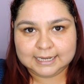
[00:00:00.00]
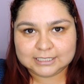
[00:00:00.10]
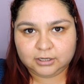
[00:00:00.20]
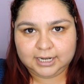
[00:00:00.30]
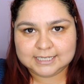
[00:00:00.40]

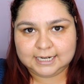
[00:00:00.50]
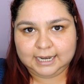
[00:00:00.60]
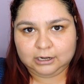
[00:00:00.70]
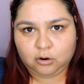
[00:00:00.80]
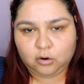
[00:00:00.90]
Eso quiere decir
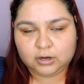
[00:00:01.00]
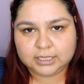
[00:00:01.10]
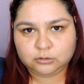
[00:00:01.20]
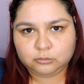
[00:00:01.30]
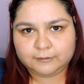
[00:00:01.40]
que el color
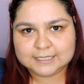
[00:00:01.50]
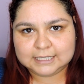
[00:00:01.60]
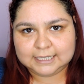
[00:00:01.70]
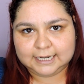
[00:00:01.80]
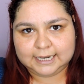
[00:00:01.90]
que tú vas
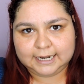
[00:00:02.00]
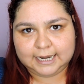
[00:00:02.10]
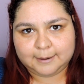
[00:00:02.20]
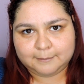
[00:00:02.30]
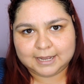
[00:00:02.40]
a tener en
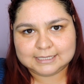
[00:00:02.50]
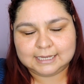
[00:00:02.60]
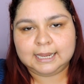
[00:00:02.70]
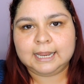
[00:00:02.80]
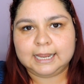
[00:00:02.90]
el
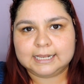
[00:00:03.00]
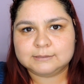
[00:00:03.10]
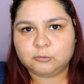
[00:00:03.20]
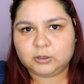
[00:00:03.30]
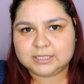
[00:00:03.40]
envase es
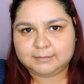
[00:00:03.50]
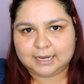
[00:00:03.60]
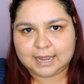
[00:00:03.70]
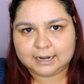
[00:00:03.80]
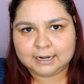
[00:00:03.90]
muy
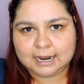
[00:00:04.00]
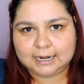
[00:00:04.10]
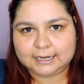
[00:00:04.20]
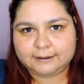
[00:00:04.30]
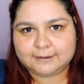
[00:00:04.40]
similar
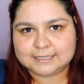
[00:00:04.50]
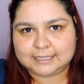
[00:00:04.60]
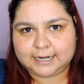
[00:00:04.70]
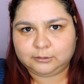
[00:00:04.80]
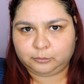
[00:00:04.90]
al que va a
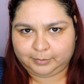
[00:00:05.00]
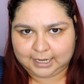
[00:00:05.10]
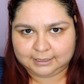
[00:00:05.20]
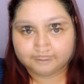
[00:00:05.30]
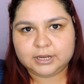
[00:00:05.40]
estar en tu
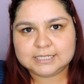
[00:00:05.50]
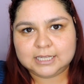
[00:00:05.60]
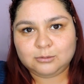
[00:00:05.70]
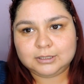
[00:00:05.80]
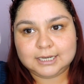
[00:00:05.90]
piel. Voy a
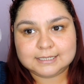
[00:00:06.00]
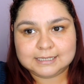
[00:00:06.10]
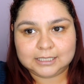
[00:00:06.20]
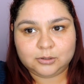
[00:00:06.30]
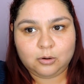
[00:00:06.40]
estar
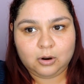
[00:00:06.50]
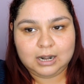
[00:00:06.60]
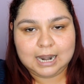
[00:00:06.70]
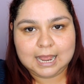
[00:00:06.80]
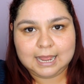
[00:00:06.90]
utilizando
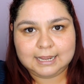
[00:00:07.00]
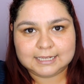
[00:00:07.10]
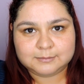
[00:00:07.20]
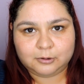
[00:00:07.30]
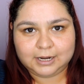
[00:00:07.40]
la
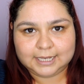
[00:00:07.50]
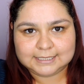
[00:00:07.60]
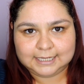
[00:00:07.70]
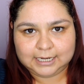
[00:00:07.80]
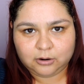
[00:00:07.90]
esponja de
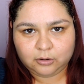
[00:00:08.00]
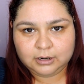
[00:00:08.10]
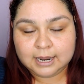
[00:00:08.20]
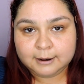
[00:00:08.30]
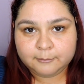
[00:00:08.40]

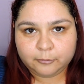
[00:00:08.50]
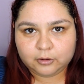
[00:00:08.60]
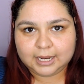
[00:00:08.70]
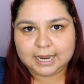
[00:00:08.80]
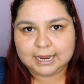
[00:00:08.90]
silicón
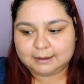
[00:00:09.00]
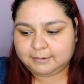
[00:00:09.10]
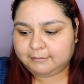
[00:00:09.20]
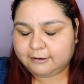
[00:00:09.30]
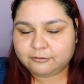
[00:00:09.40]
porque a
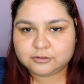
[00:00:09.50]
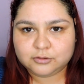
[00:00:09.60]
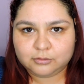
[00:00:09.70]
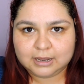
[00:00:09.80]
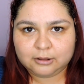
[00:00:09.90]
mí me ha
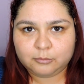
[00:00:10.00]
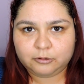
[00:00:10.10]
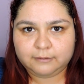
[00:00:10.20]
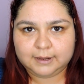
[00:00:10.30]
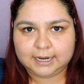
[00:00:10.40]
funcionado
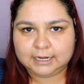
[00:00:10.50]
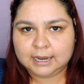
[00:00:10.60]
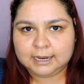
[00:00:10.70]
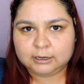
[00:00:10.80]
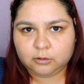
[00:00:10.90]
muy bien
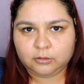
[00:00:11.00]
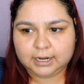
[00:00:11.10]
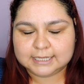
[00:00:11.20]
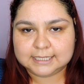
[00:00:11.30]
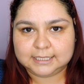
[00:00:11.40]

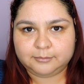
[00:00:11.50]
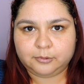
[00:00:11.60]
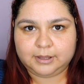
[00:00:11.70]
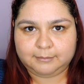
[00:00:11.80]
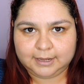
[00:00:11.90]
con este
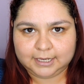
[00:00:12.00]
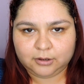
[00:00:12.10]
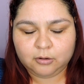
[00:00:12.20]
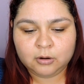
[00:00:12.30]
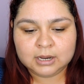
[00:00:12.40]
tipo de
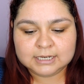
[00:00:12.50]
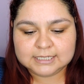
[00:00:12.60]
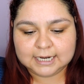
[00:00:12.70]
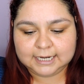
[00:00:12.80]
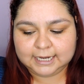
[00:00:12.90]
medio,
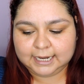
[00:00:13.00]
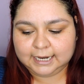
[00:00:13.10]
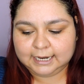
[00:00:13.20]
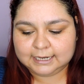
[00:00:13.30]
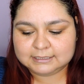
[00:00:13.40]
ya
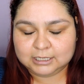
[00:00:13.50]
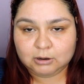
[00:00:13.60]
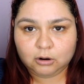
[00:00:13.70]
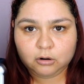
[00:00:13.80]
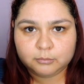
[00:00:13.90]
que si
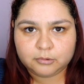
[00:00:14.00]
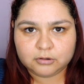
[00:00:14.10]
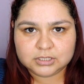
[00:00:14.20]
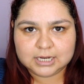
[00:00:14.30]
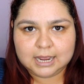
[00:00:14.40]
lo hago con
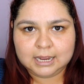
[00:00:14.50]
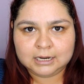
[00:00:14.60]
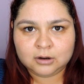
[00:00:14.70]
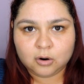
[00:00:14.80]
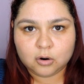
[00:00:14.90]
brocha
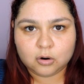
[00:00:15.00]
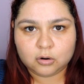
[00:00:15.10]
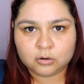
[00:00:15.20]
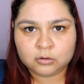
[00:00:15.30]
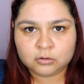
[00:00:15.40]

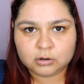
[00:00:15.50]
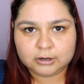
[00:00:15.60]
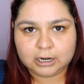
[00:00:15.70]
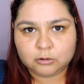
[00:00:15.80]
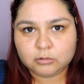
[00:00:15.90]
o
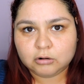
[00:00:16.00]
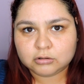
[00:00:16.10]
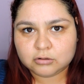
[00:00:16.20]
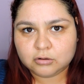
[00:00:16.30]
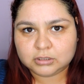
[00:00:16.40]
con algún
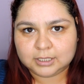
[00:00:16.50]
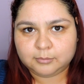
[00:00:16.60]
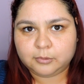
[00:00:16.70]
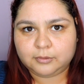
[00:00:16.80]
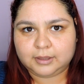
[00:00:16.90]
otro
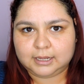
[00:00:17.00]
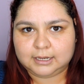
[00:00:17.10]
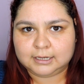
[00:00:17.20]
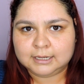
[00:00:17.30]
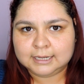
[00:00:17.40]
tipo
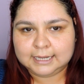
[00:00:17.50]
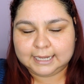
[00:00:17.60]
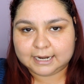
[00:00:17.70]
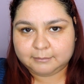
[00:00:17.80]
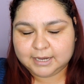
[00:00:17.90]
de
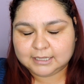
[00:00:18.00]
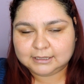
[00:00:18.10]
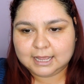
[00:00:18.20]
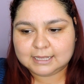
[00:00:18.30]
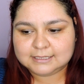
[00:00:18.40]

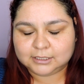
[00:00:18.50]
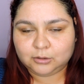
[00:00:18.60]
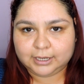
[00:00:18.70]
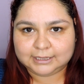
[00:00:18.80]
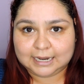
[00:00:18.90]
herramienta,
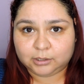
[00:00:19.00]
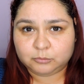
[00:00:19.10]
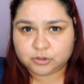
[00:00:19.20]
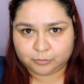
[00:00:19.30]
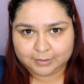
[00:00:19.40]
siento que tardo
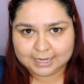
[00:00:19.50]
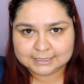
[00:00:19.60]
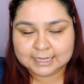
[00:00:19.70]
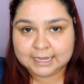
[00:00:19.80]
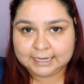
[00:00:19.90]
mucho
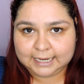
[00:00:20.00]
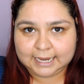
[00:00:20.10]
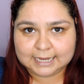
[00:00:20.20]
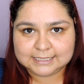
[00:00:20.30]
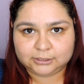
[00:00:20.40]
más
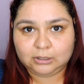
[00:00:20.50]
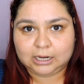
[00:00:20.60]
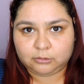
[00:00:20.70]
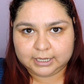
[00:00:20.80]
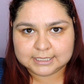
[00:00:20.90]
que
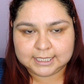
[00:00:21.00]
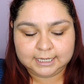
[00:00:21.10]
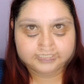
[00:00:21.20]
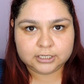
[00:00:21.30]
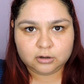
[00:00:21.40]
haciéndola con
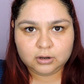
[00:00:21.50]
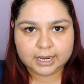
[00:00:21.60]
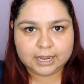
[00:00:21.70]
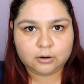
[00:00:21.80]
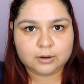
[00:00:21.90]
este. Y yo lo
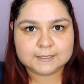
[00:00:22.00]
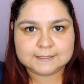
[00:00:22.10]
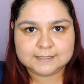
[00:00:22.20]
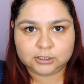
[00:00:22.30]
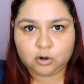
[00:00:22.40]
que hago es
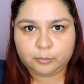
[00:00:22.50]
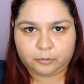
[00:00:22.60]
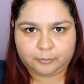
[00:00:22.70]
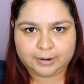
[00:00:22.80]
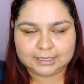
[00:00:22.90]
haciéndolo
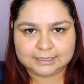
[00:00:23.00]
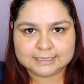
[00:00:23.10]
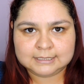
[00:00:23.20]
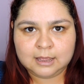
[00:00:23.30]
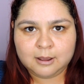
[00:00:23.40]
por
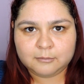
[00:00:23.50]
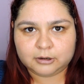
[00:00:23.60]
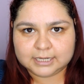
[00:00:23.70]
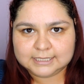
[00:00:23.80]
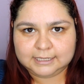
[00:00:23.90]
partes,
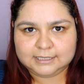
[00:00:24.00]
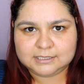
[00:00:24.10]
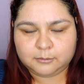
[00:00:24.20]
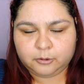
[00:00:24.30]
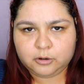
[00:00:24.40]
porque si
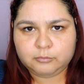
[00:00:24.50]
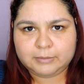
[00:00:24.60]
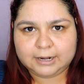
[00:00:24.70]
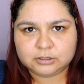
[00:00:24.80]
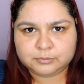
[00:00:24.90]
distribuyo en
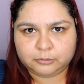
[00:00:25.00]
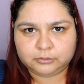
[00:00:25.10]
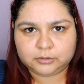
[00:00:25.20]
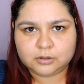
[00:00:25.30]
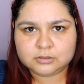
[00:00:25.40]
varios
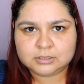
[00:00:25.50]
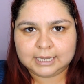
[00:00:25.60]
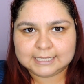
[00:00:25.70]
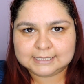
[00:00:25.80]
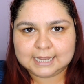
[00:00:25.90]
puntos,
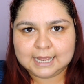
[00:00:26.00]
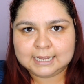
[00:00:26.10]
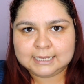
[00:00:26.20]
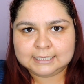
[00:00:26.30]
esta